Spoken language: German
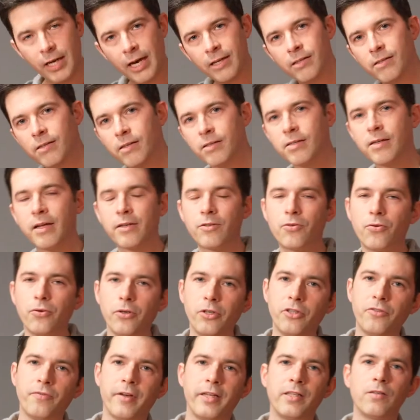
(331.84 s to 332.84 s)
das ist
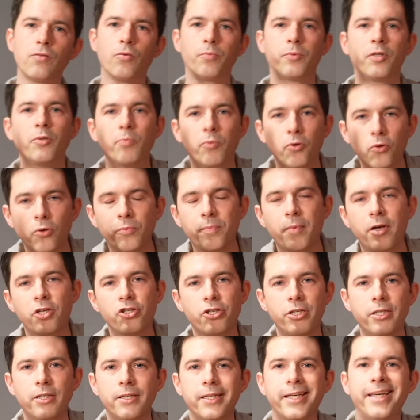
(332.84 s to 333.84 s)
natürlich, wenn es um die
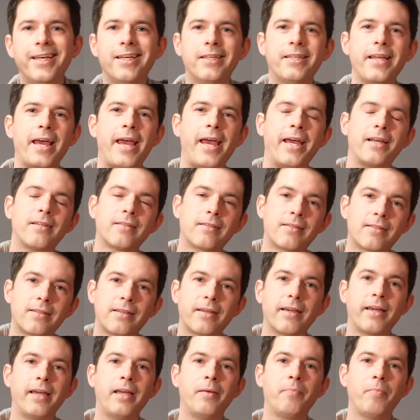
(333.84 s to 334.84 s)
Brutmaschine geht,
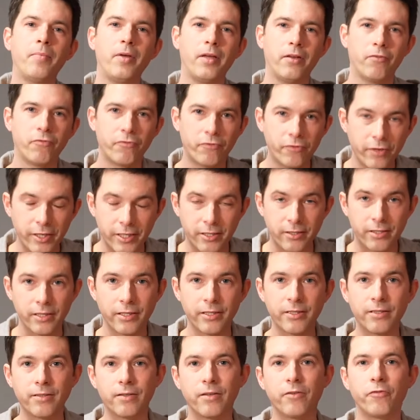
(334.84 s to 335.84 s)
extrem
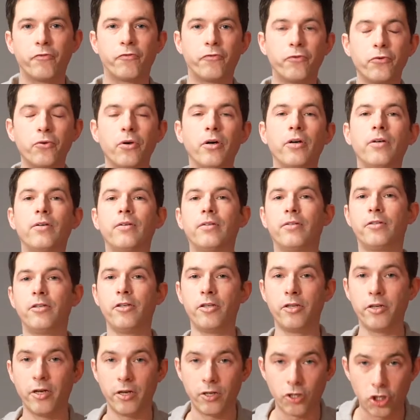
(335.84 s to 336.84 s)
wichtig, für
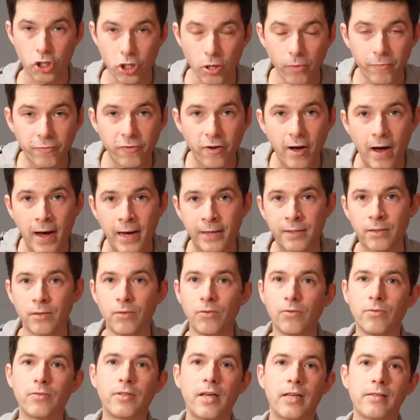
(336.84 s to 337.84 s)
die Schlupfraten
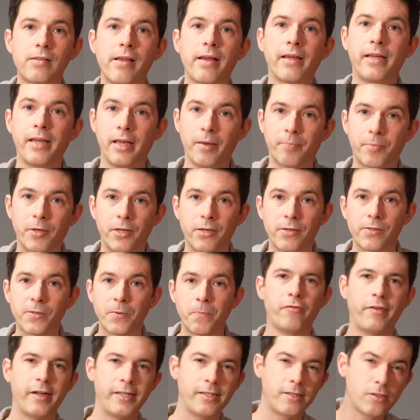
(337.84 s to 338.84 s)
und das Ergebnis.
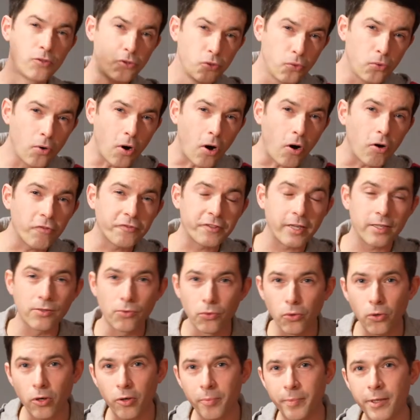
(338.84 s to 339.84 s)
Falls du auf der
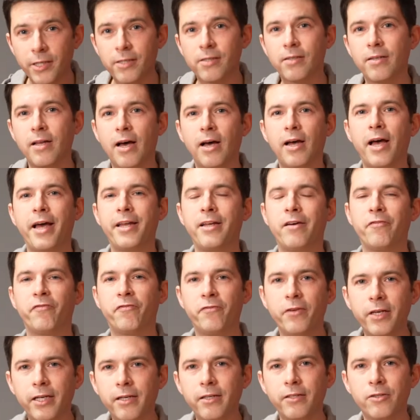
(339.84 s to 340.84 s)
Suche bist nach einer
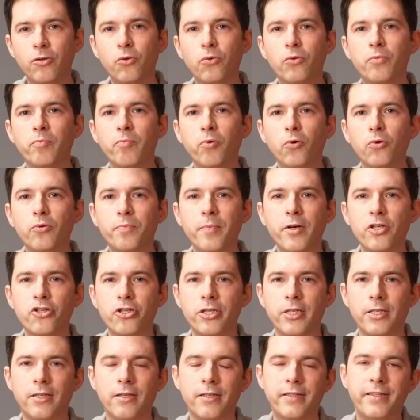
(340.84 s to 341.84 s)
wirklich guten
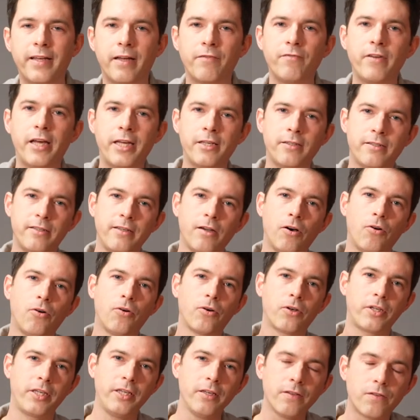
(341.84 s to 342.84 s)
Brutmaschine, dann werde ich dir
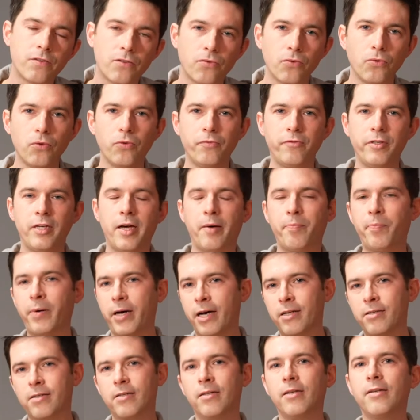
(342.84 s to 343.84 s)
auch hierzu wieder
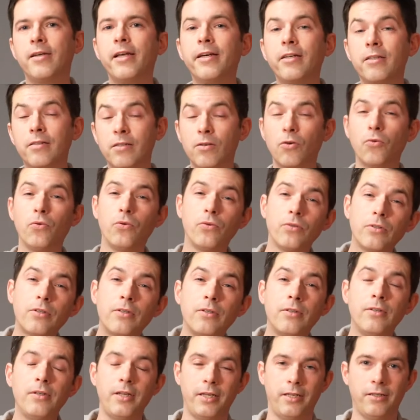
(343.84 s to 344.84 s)
passende Links
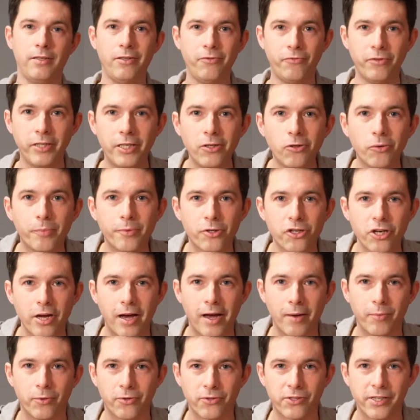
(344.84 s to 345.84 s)
unten in die
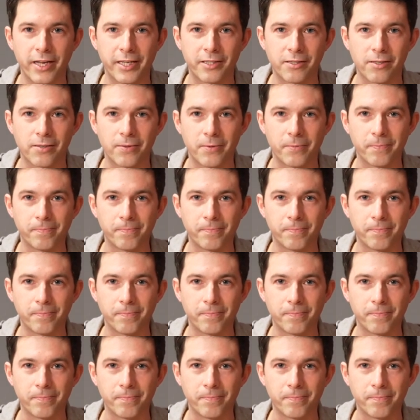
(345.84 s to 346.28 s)
Videobeschreibung setzen.